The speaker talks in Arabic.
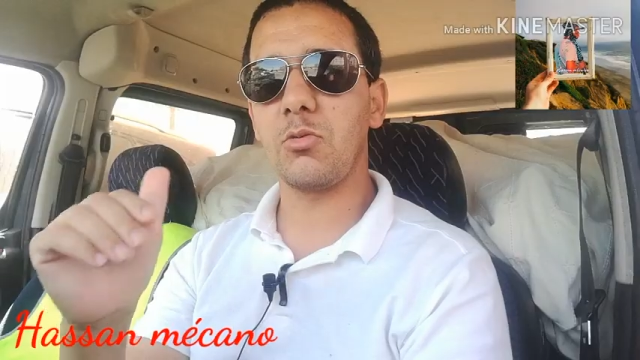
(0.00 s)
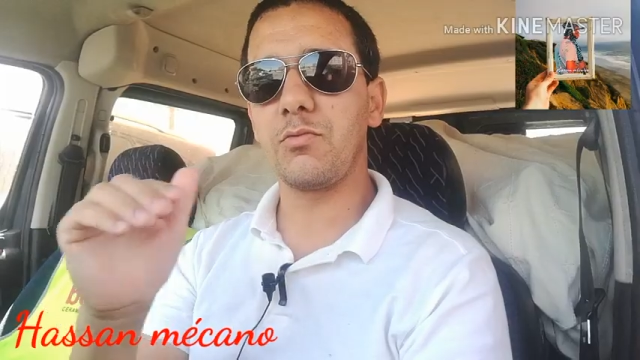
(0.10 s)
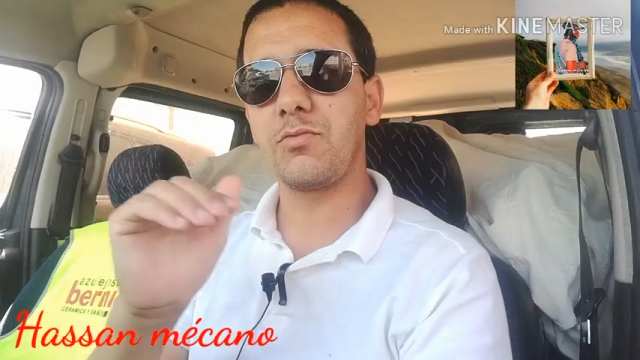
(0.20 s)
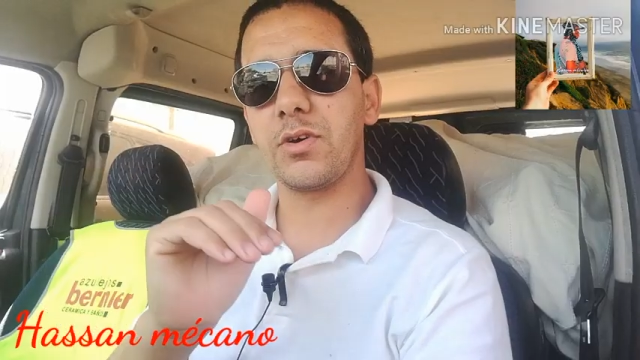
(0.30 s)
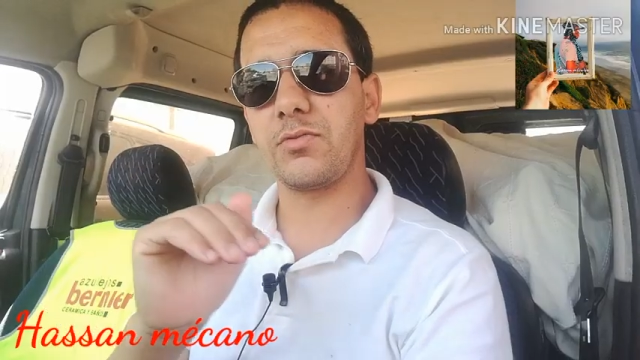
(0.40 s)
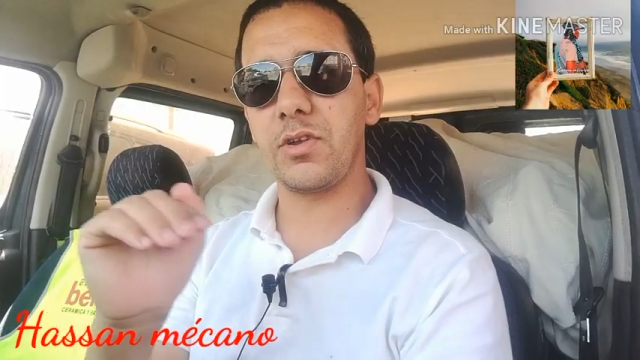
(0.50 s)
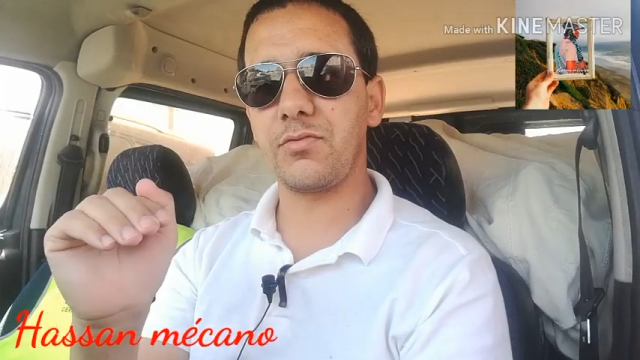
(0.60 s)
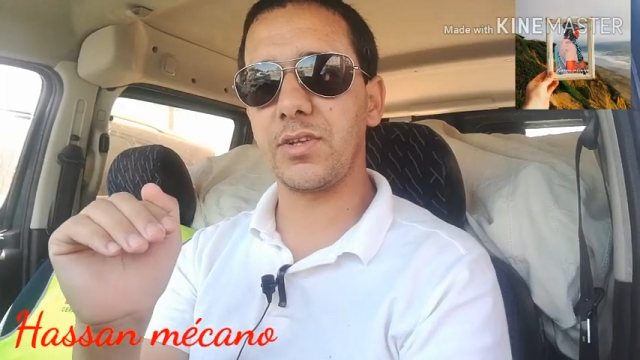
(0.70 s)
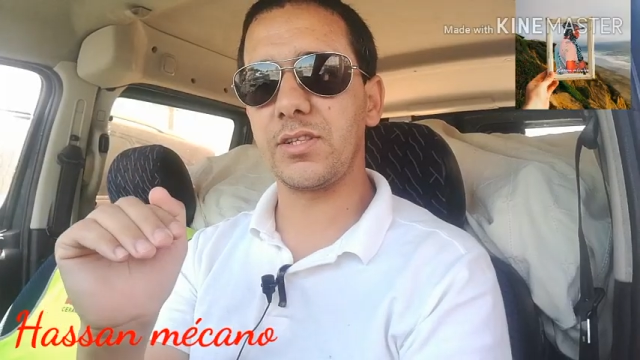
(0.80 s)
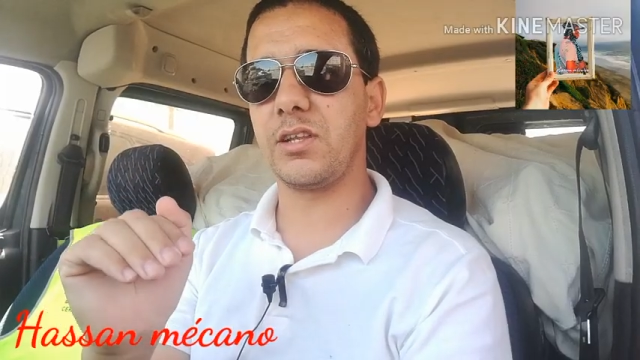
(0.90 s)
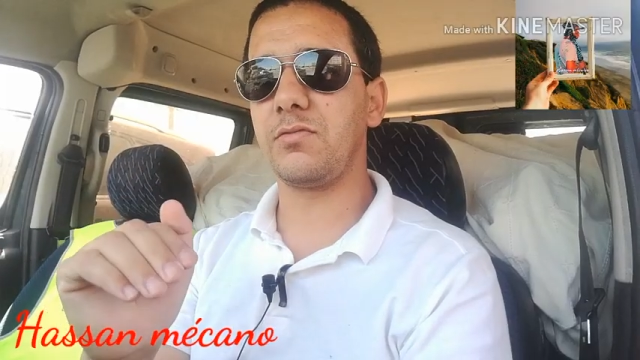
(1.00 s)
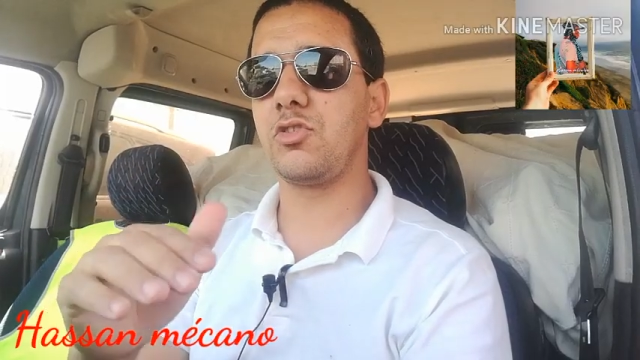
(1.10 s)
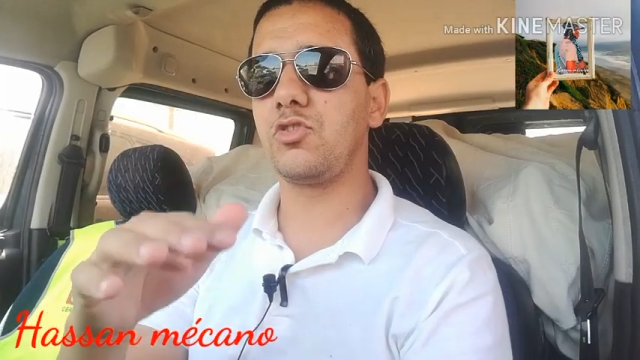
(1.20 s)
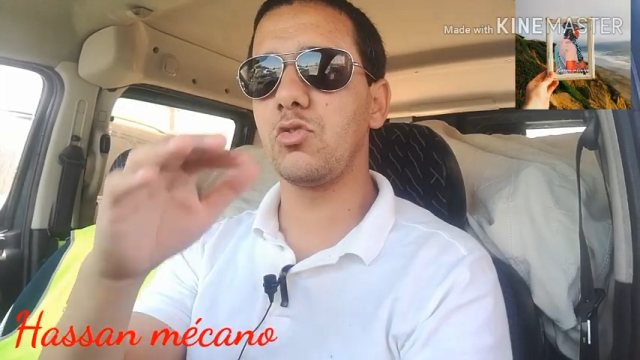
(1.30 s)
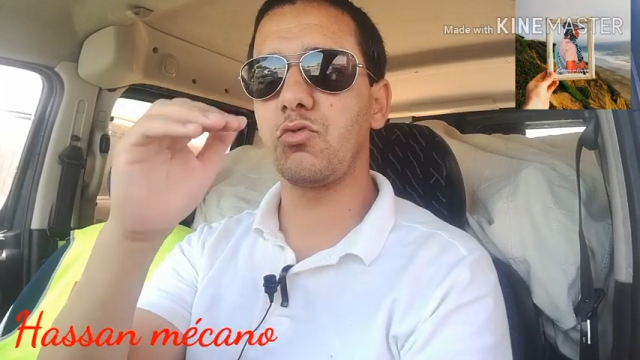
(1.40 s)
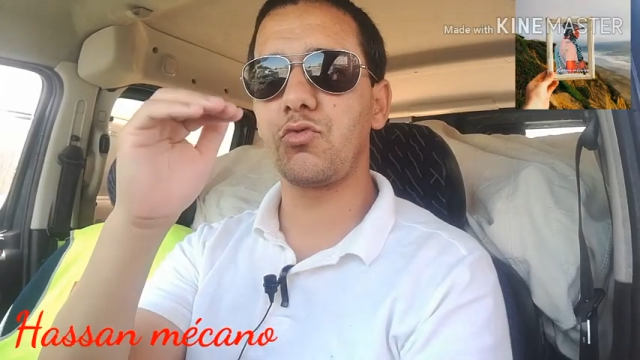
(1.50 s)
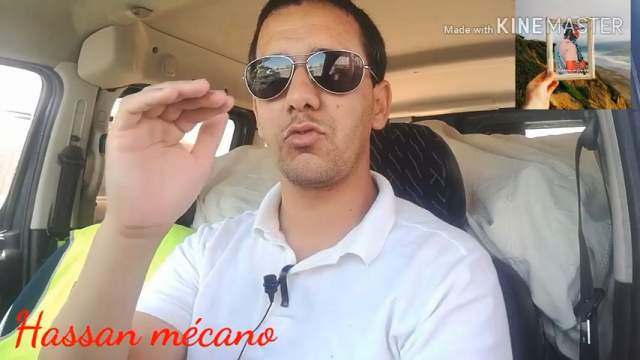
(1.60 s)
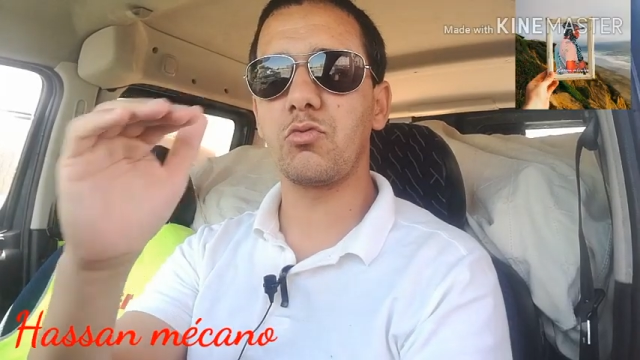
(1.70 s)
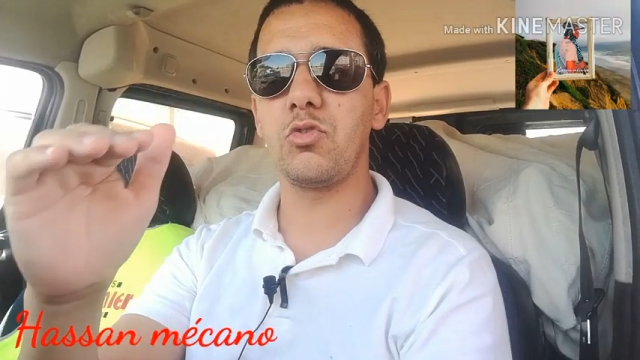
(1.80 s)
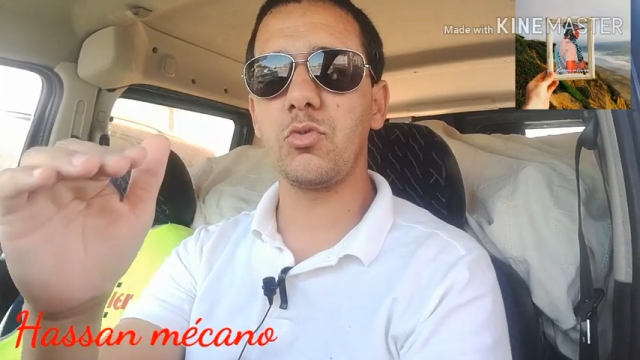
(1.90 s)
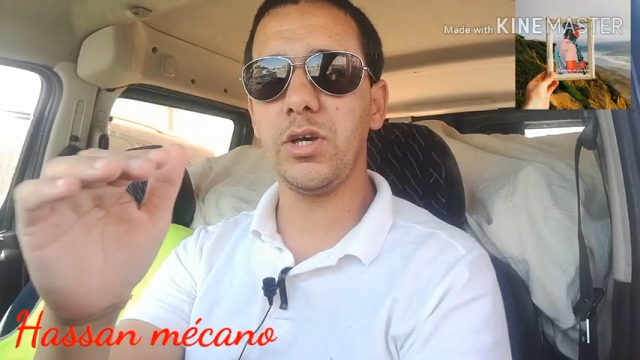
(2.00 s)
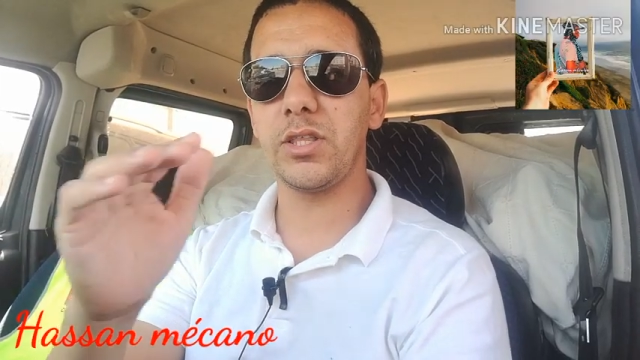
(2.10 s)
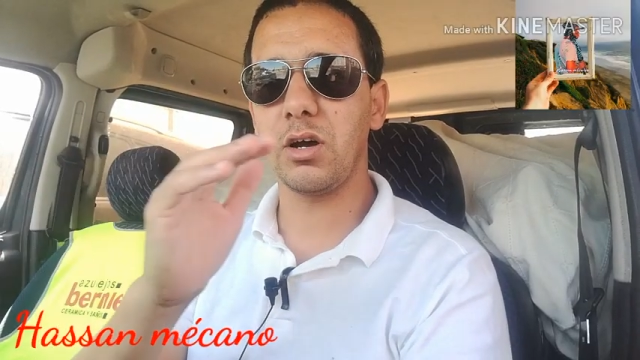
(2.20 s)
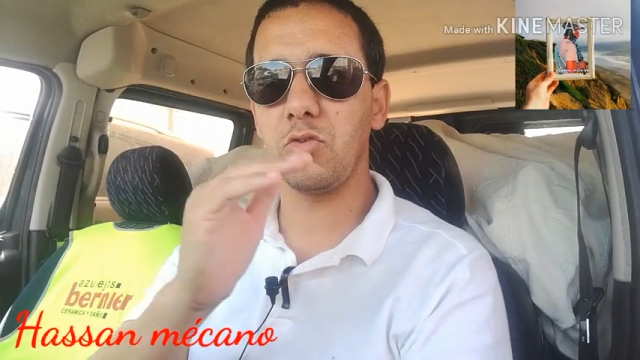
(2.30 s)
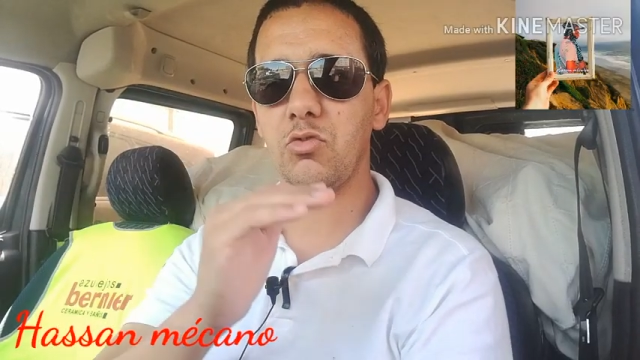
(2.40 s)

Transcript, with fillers: في لافان ديال الفيديو وكل وحده